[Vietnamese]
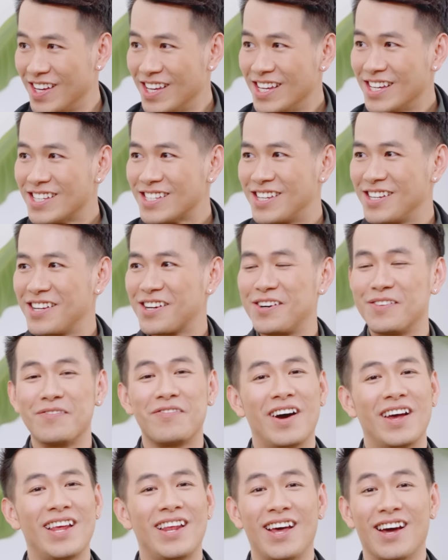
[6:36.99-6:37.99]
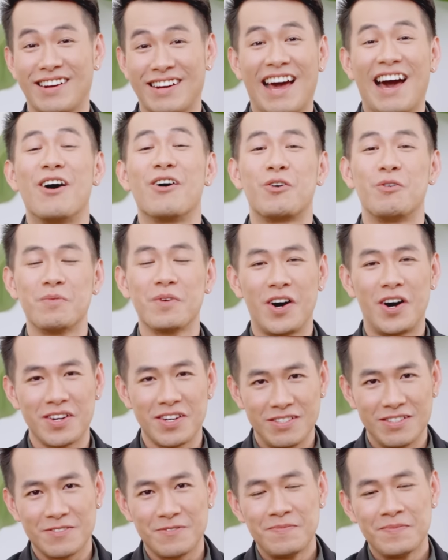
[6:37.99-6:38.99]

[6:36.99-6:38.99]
ừ. chứ nó không phải là lần nào cũng có được.